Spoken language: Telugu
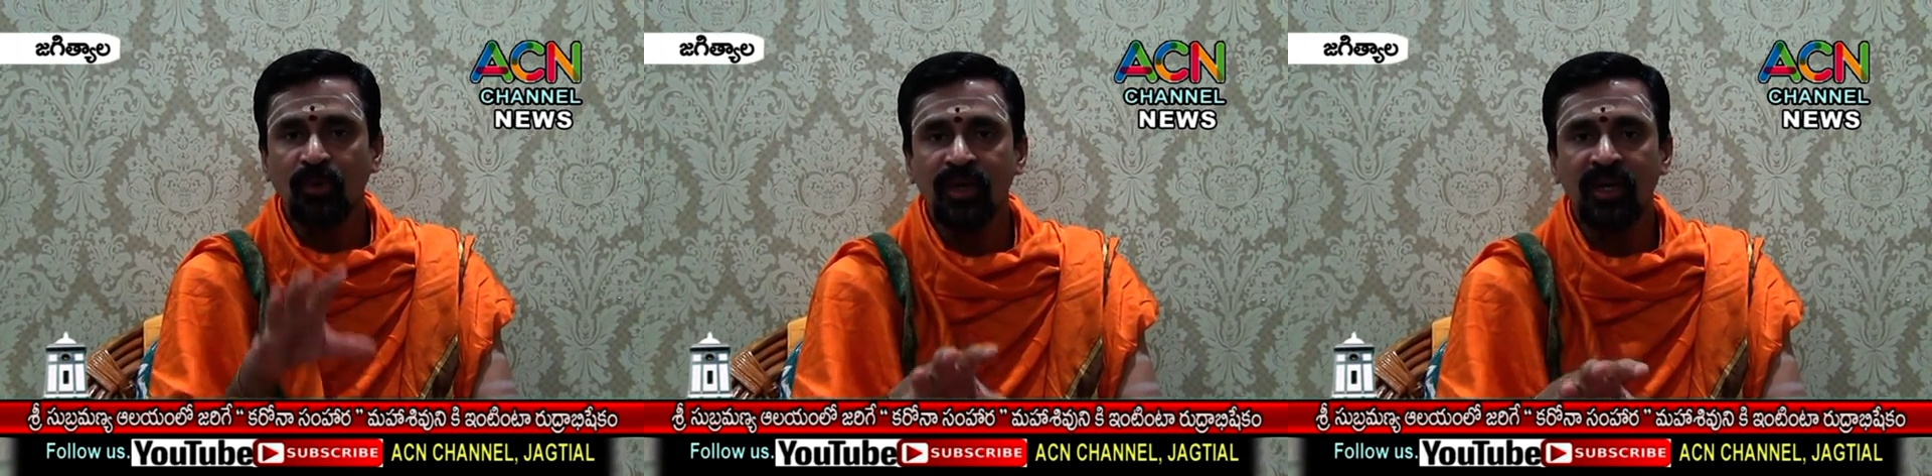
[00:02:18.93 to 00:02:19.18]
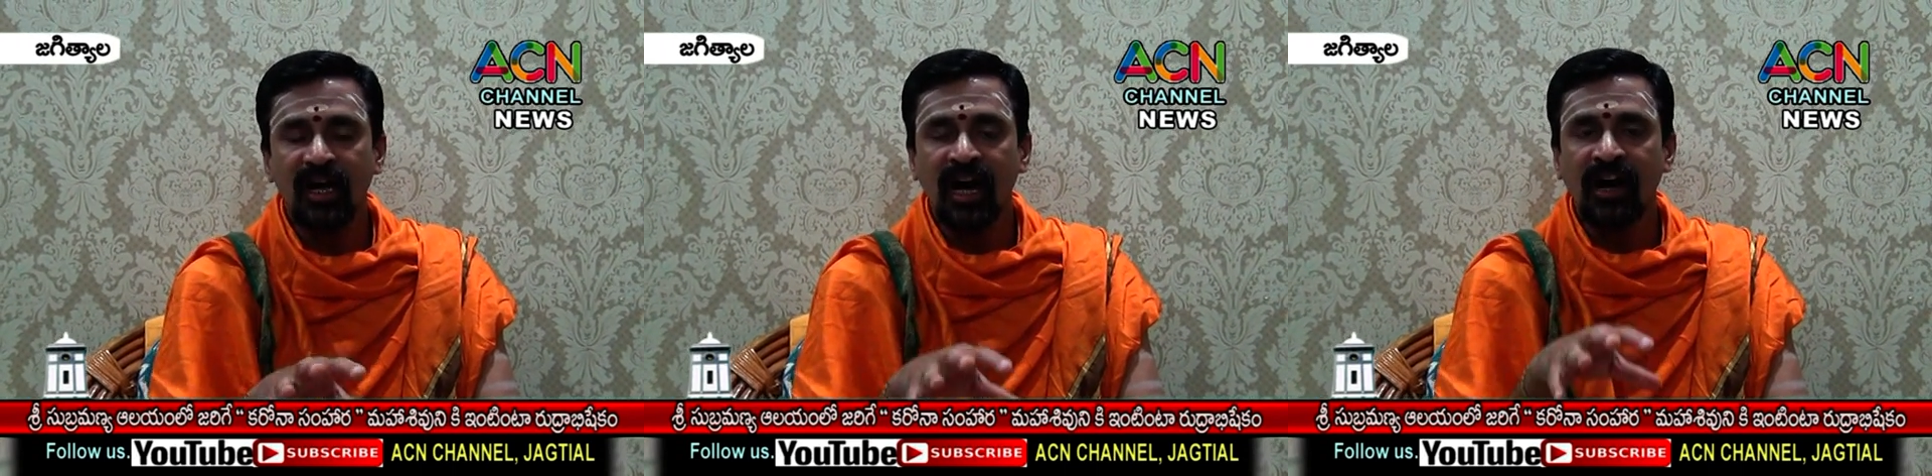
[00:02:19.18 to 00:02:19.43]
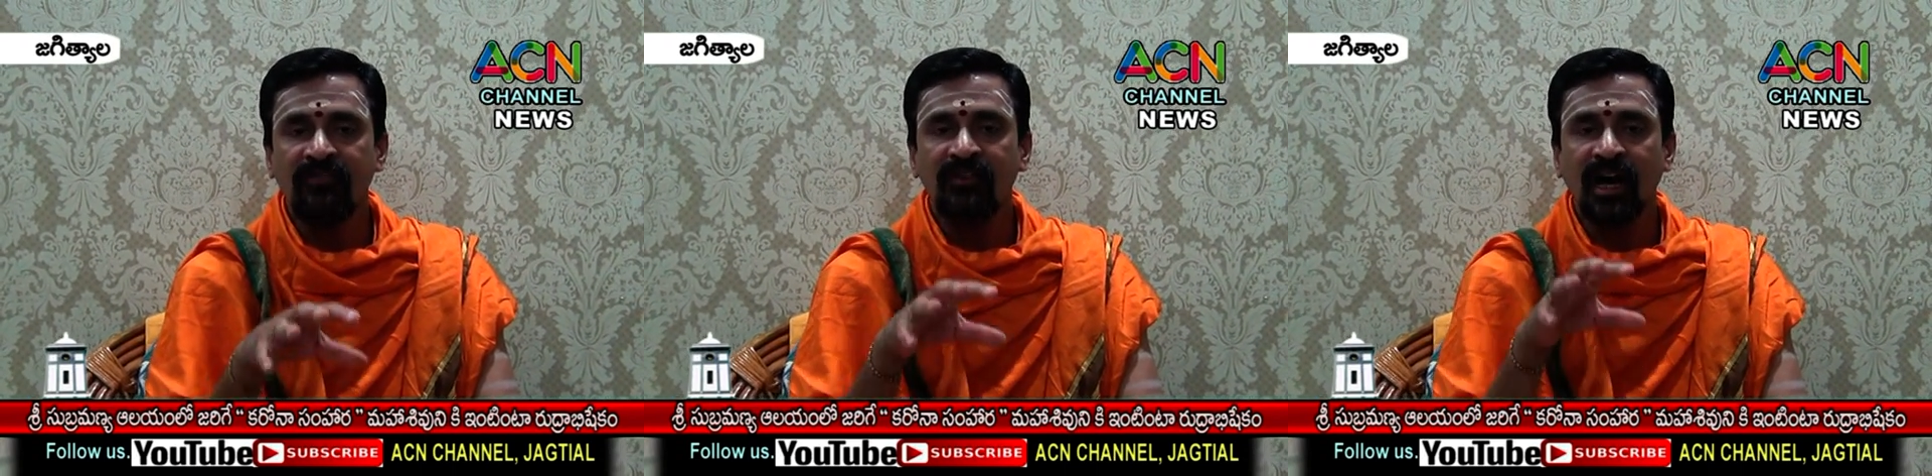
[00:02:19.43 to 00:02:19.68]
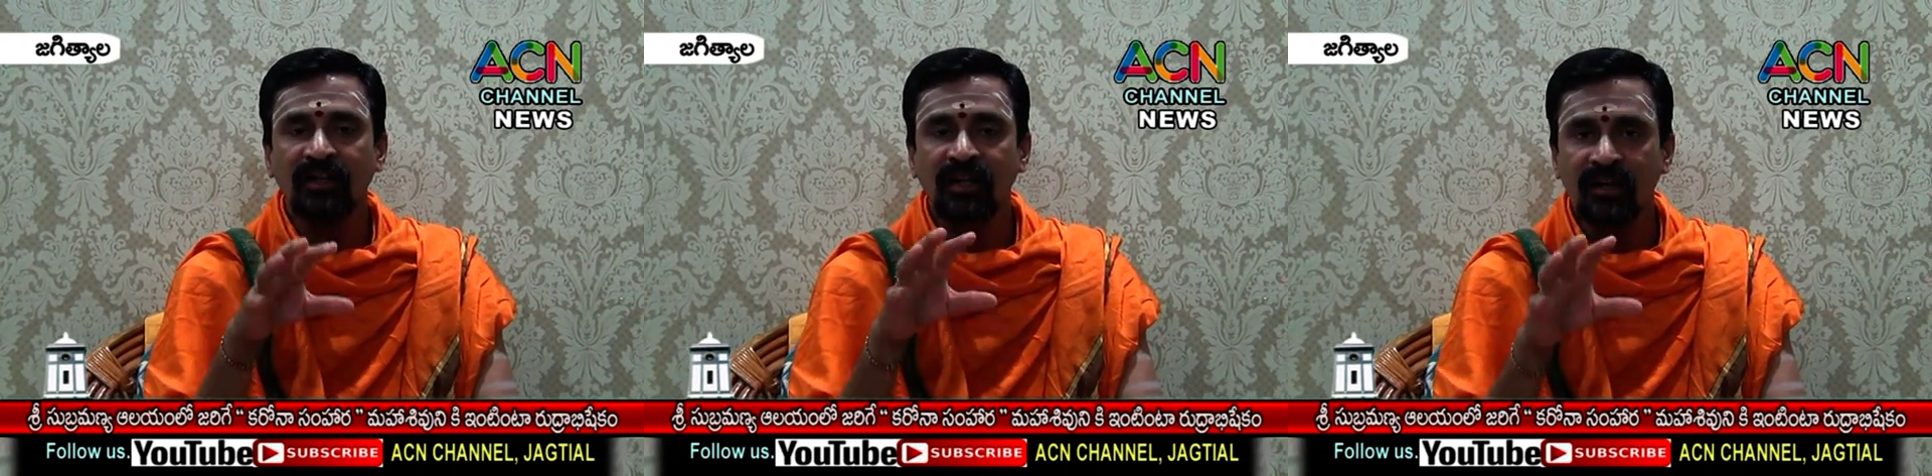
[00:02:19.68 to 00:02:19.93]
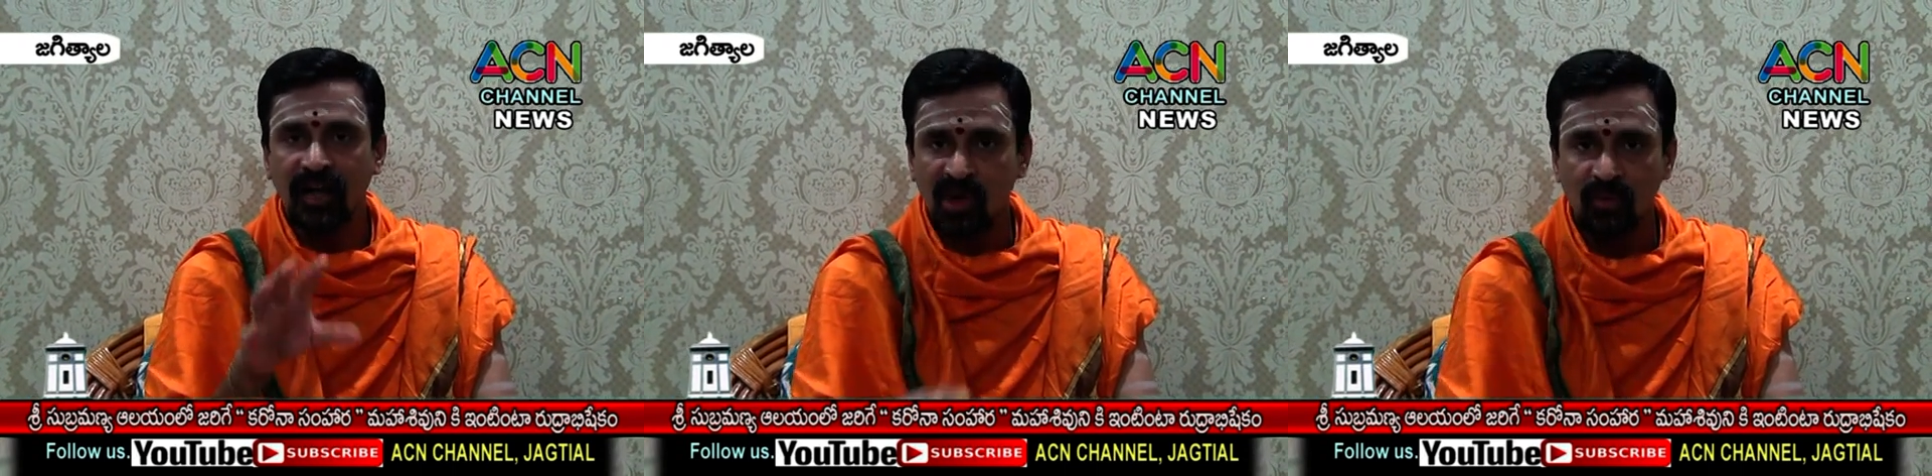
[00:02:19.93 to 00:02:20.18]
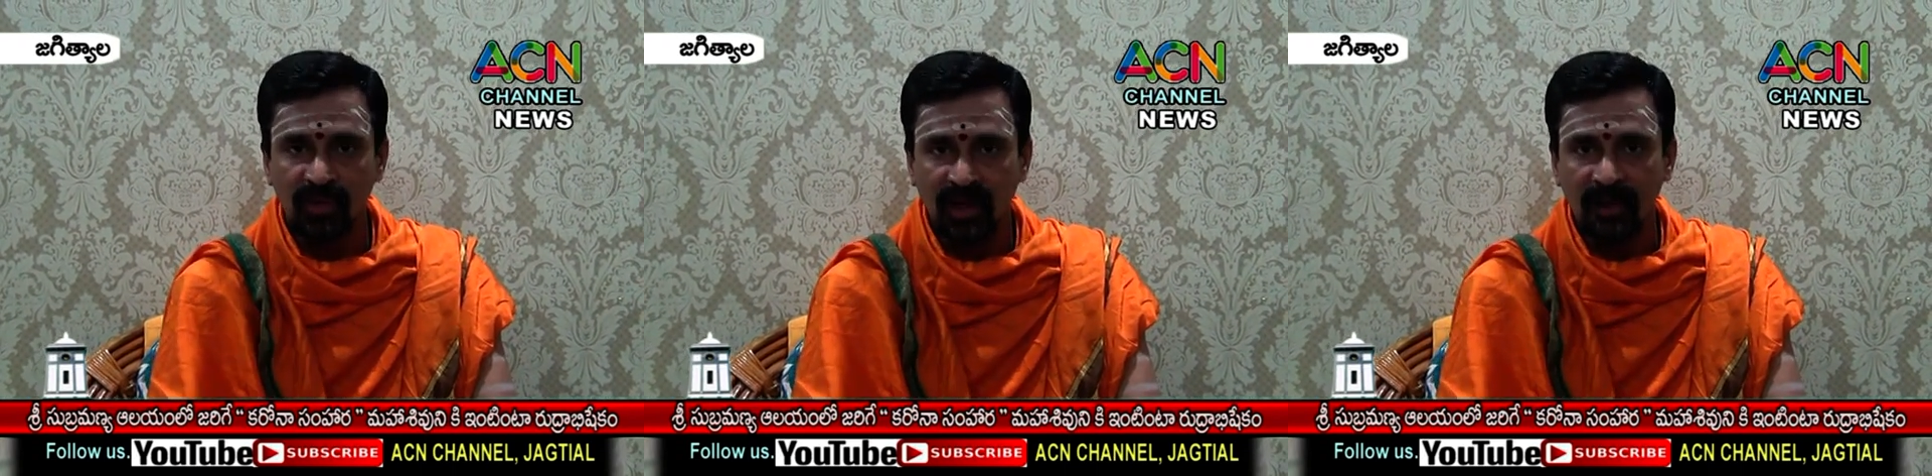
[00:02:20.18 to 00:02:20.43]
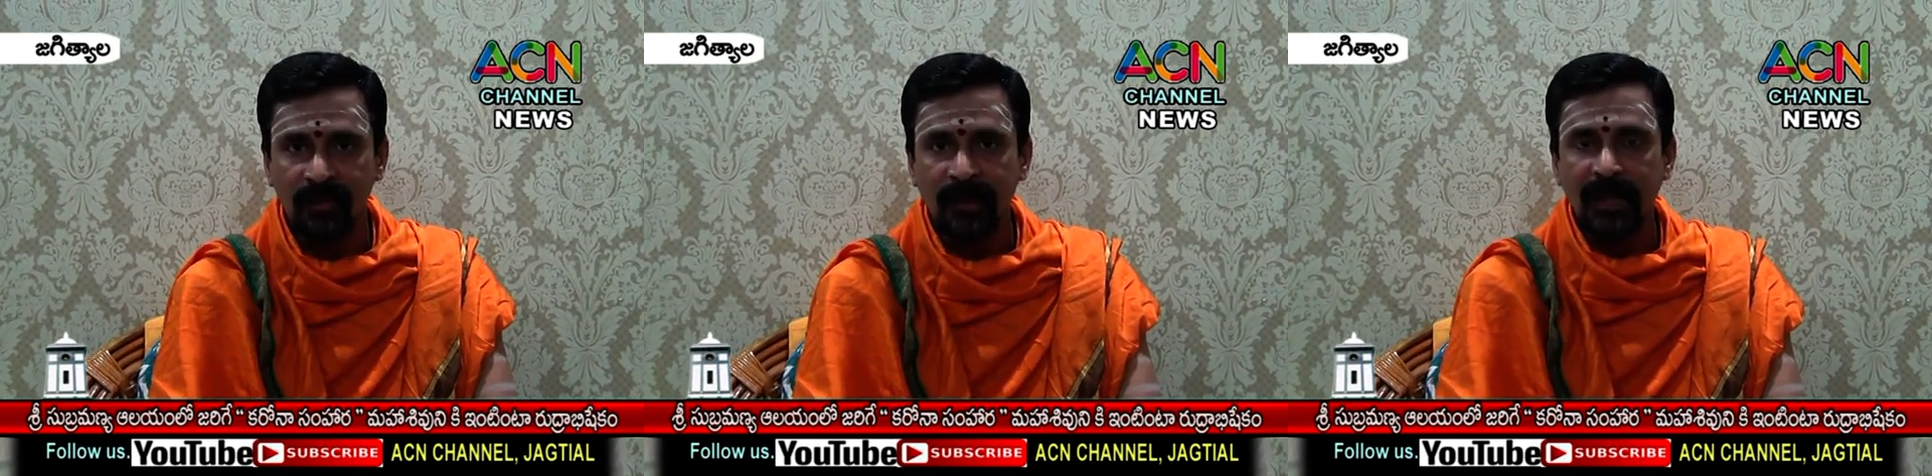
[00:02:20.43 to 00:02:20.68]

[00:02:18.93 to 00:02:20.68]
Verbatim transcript: పోయి ఆ వ్యాధి రాకుండా